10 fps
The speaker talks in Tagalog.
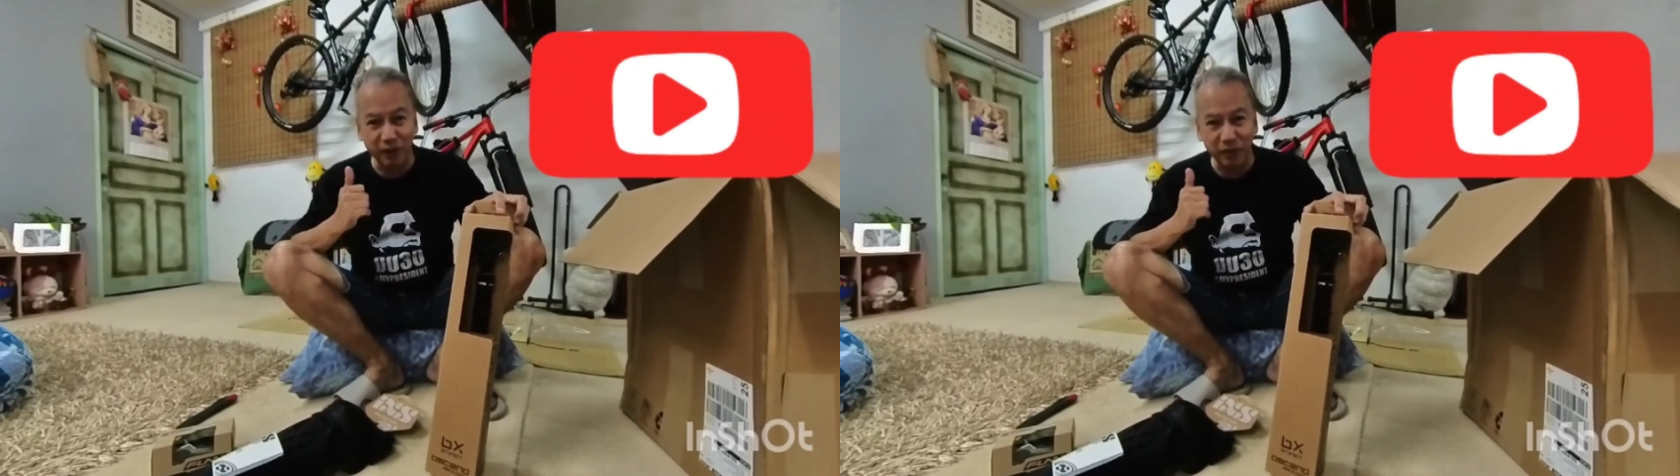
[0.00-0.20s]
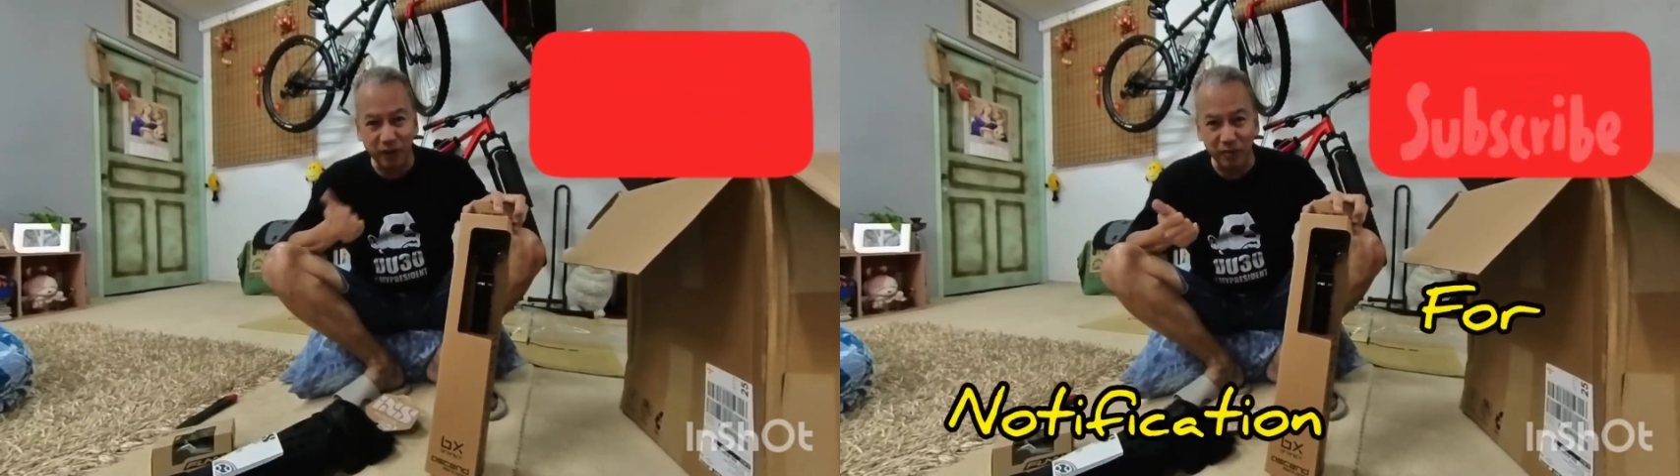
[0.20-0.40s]

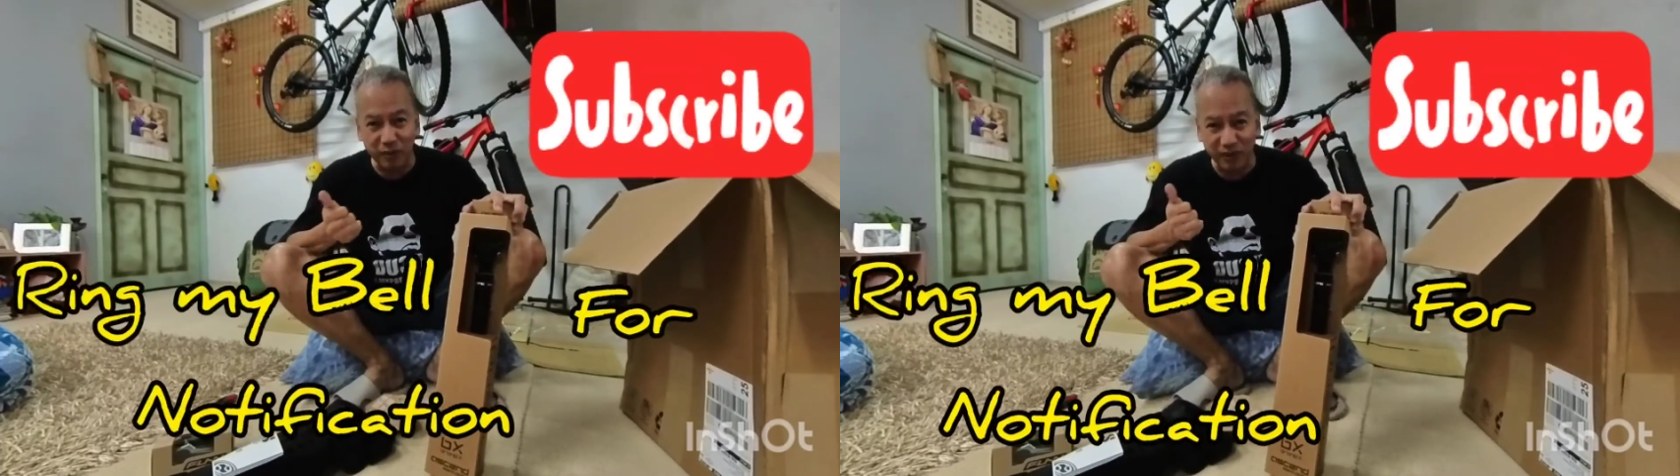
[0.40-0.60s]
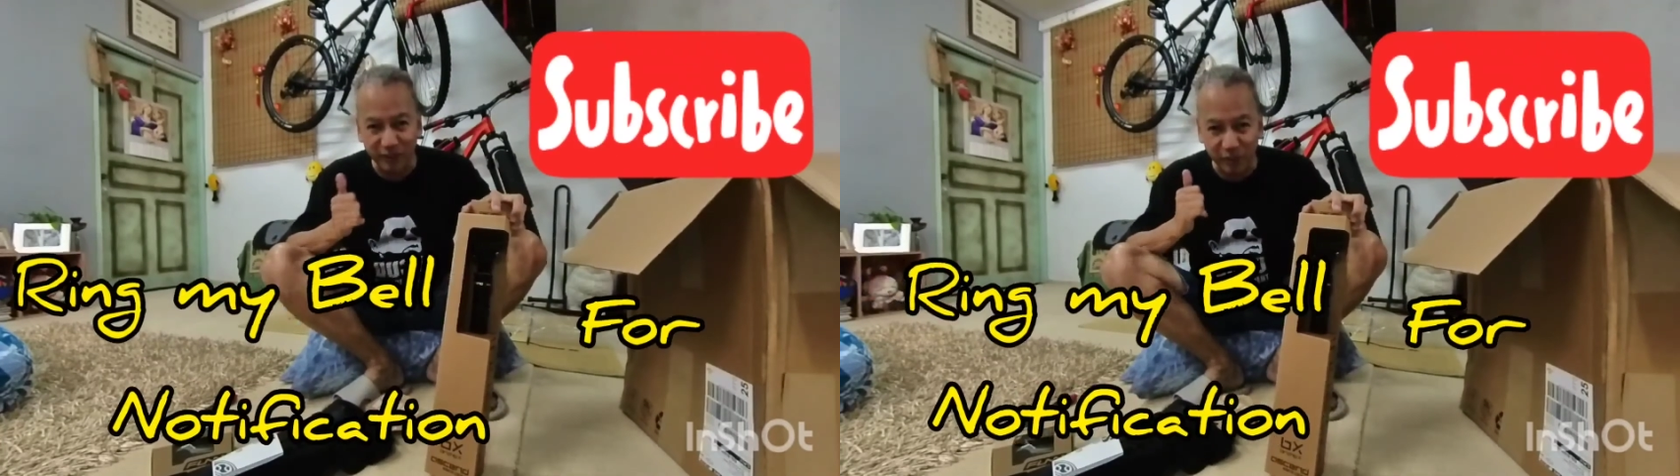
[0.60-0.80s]
my bell
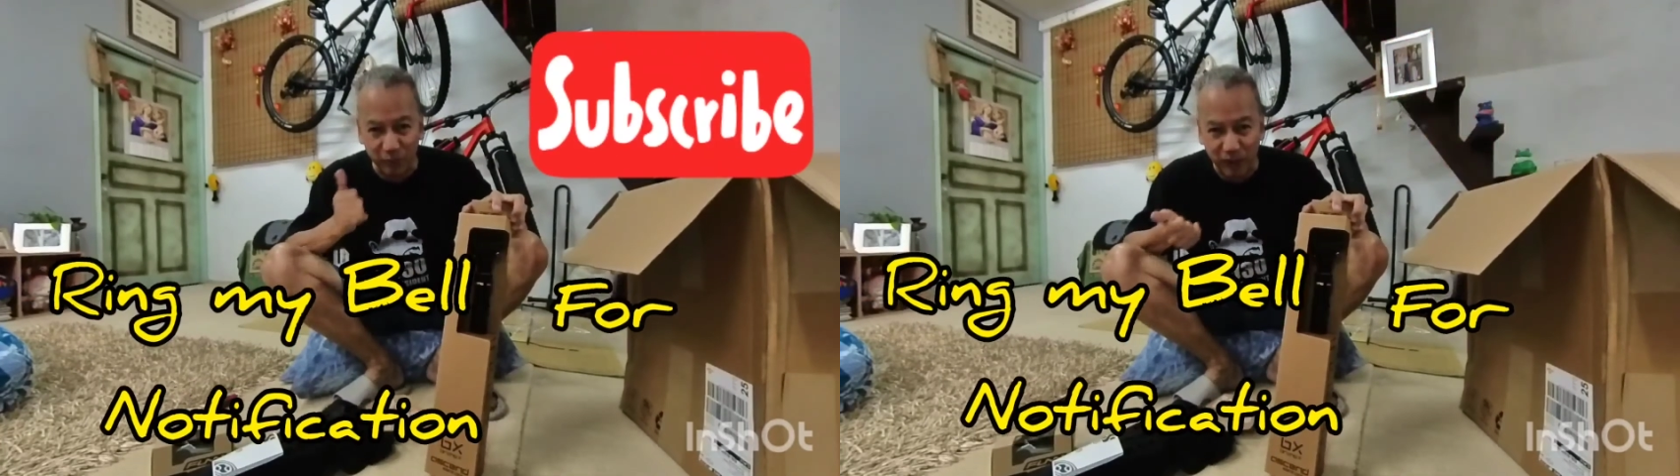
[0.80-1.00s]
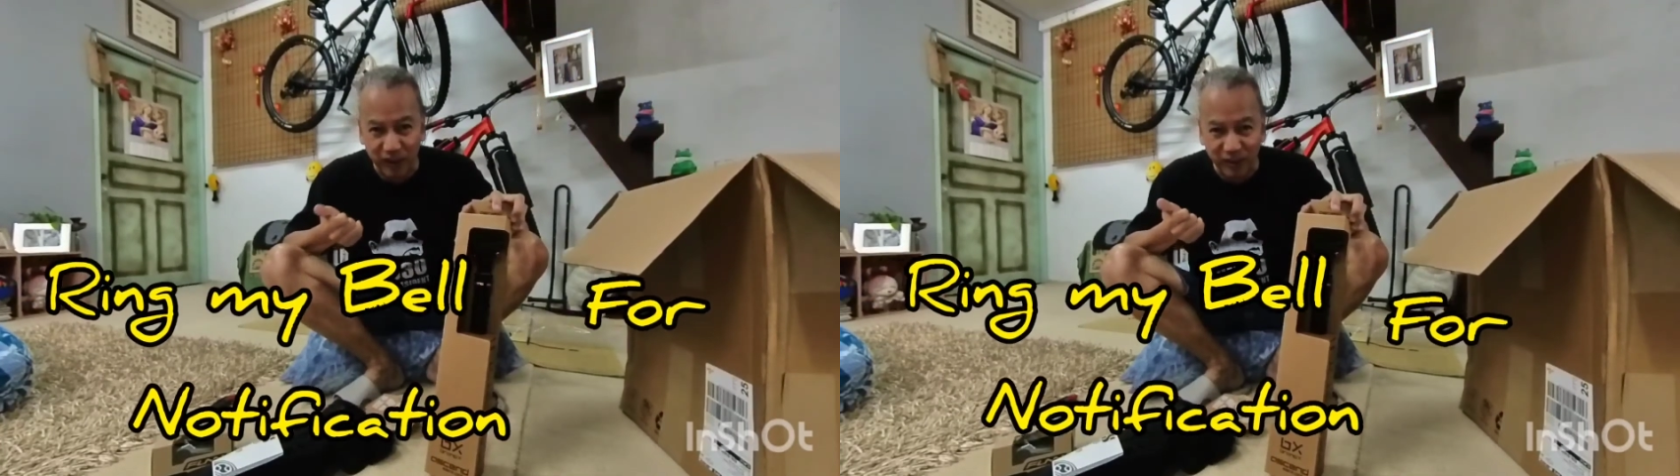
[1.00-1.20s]
for
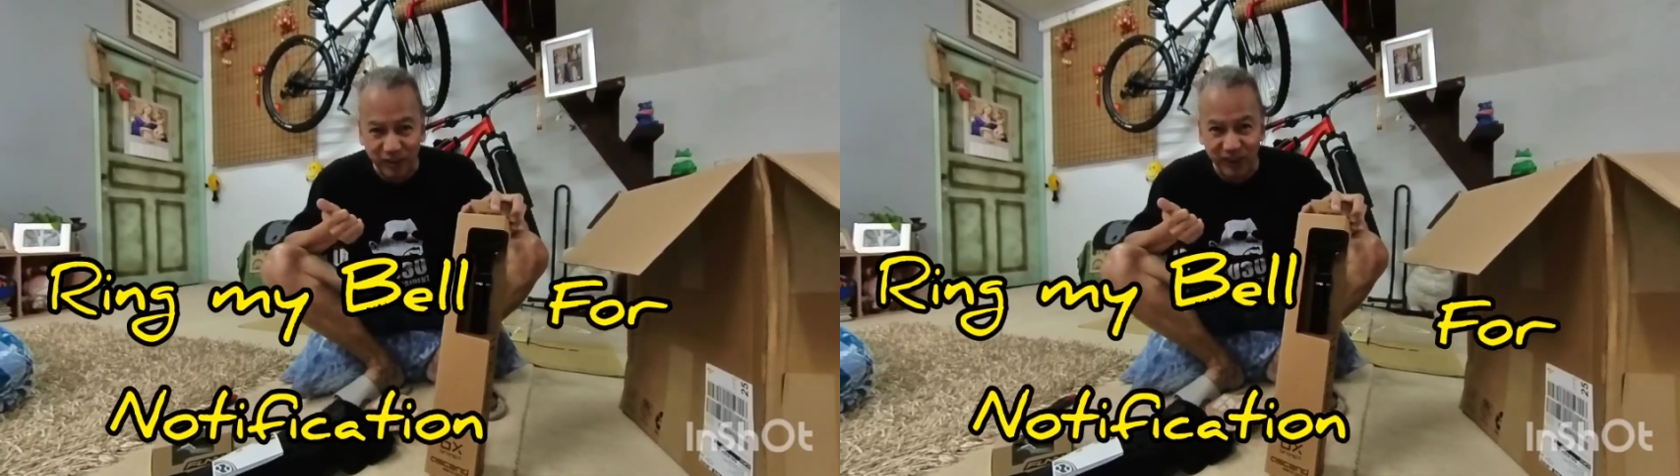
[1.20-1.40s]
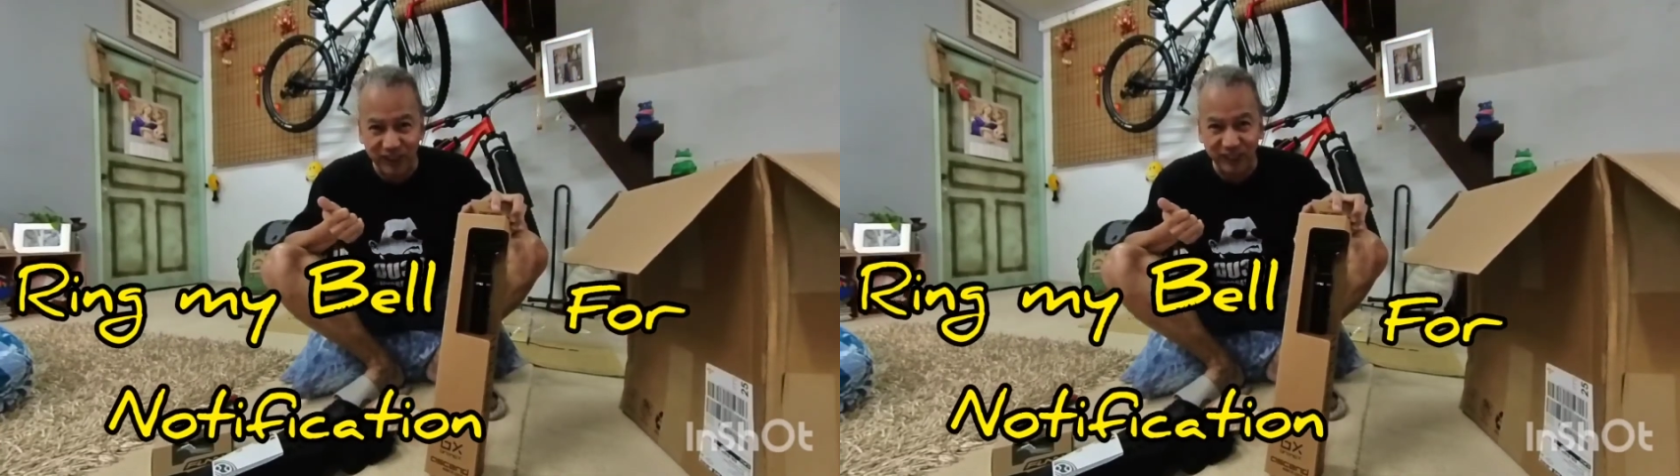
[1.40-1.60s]

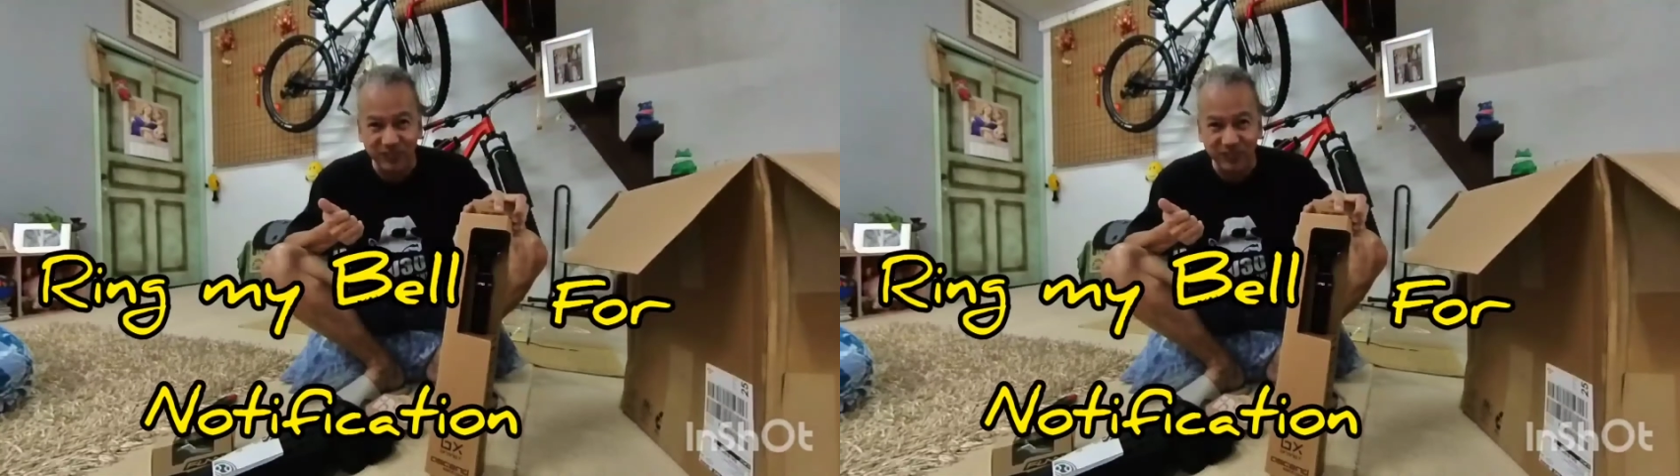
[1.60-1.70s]
notification,